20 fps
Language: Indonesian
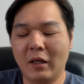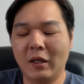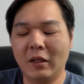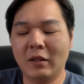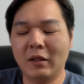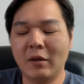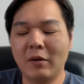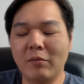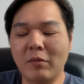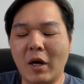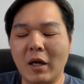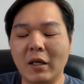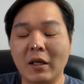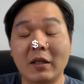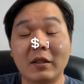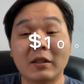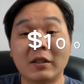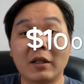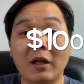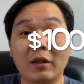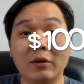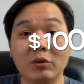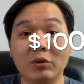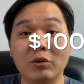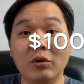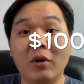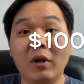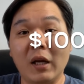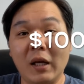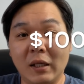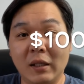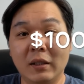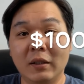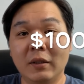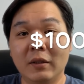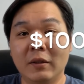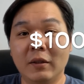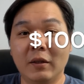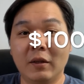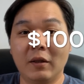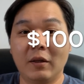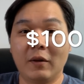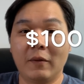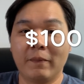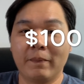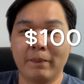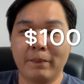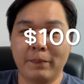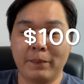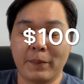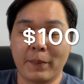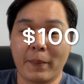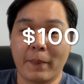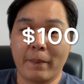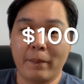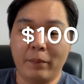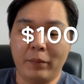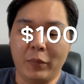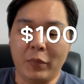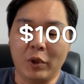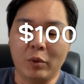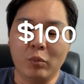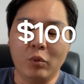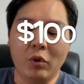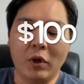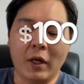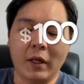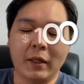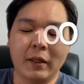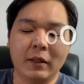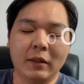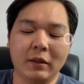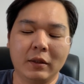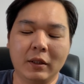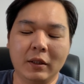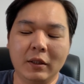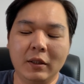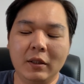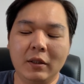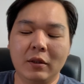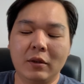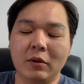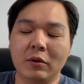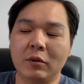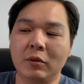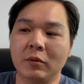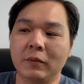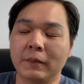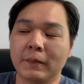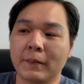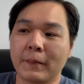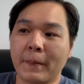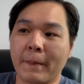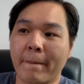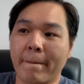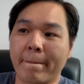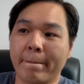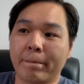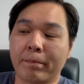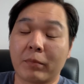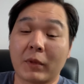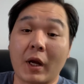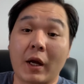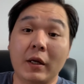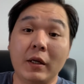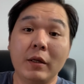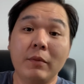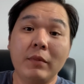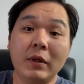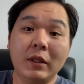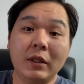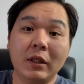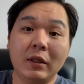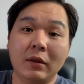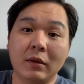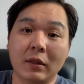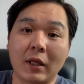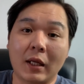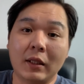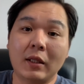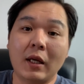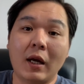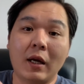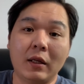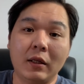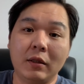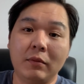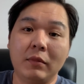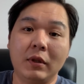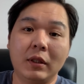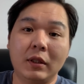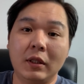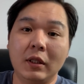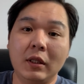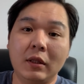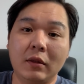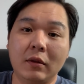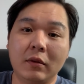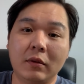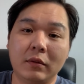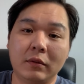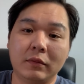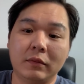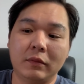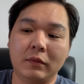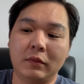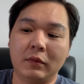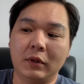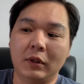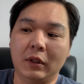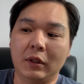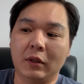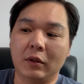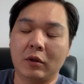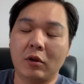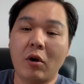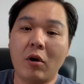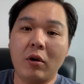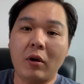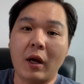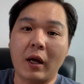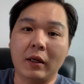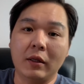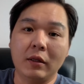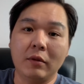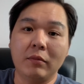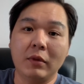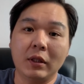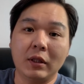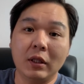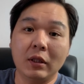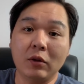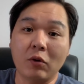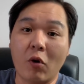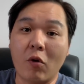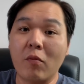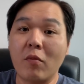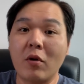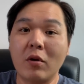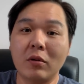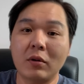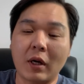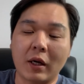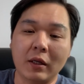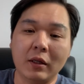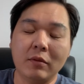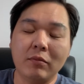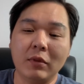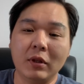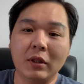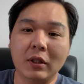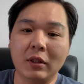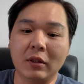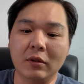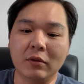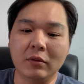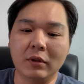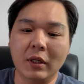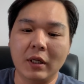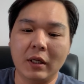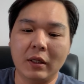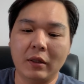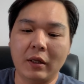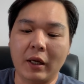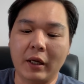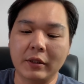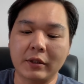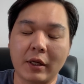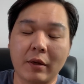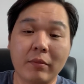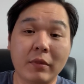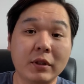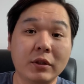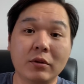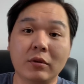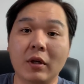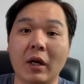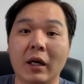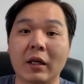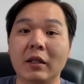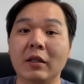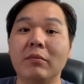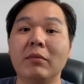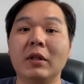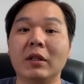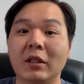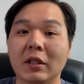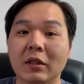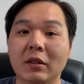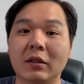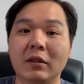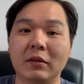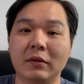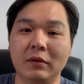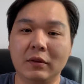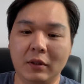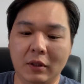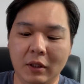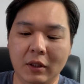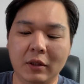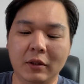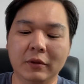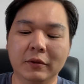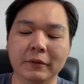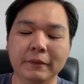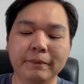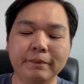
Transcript: kita bayar 100 dolar per bulan jadi itu unlimited data unlimited uh, talk unlimited ngomong unlimited juga SMS juga unlimited gitu